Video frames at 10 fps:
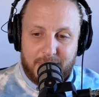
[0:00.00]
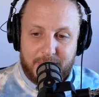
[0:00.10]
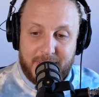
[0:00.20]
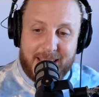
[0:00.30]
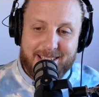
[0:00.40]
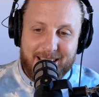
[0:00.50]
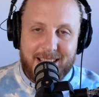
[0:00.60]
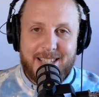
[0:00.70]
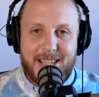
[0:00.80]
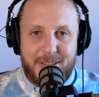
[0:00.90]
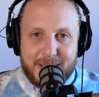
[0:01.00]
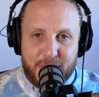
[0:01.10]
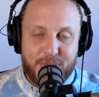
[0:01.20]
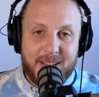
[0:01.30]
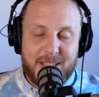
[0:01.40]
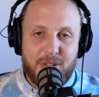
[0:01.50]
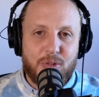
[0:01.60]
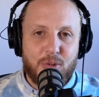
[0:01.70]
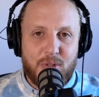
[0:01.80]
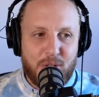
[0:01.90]
Et ça, c'est
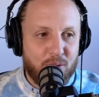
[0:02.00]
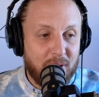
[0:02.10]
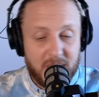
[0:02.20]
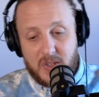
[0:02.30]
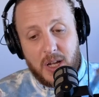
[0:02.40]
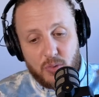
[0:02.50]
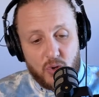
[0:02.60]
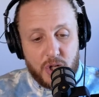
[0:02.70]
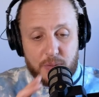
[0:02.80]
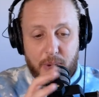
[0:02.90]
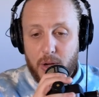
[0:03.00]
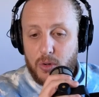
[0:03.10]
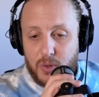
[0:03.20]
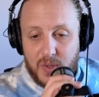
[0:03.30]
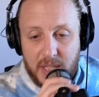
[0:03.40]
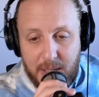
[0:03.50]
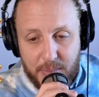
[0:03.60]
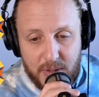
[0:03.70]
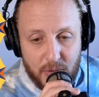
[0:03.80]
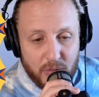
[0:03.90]
fascinant de découvrir ça. Donc j'espère que dans cet
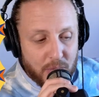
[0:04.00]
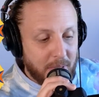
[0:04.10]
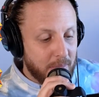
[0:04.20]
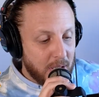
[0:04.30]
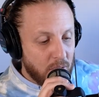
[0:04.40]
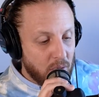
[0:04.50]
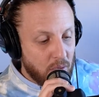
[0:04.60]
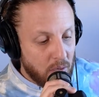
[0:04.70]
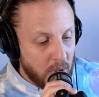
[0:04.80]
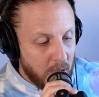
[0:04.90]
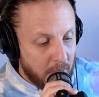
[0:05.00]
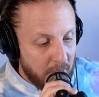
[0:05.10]
épisode de Mes Bricolos, ben